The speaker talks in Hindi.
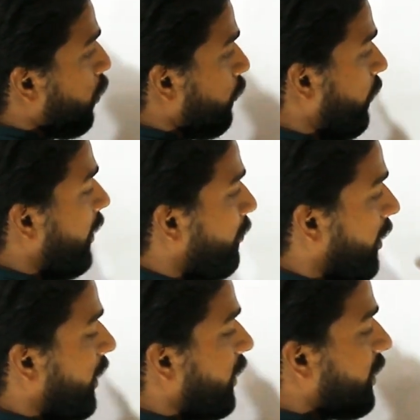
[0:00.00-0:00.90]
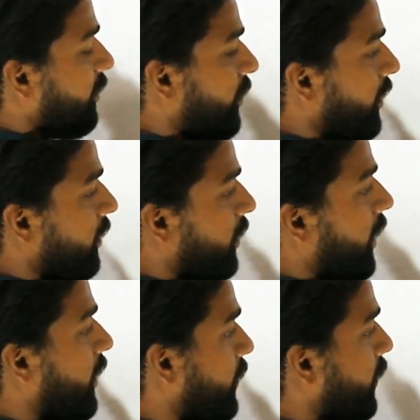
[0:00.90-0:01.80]
पूरा फील्ड में इलेक्ट्रिक फील्ड कितना
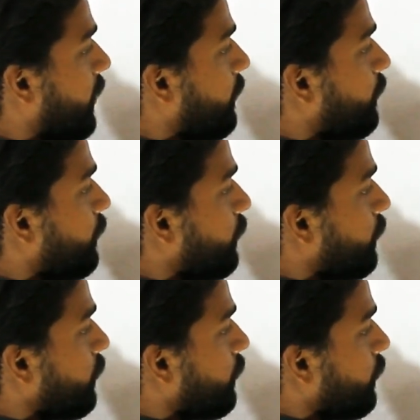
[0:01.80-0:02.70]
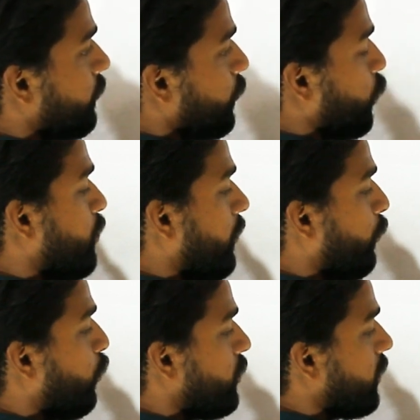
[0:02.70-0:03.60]
है ई e है तो इसमें
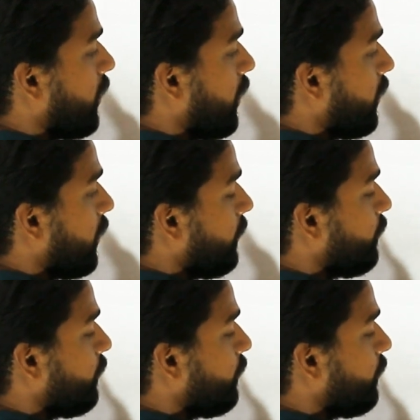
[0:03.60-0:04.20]
फोर्स कितना लगेगा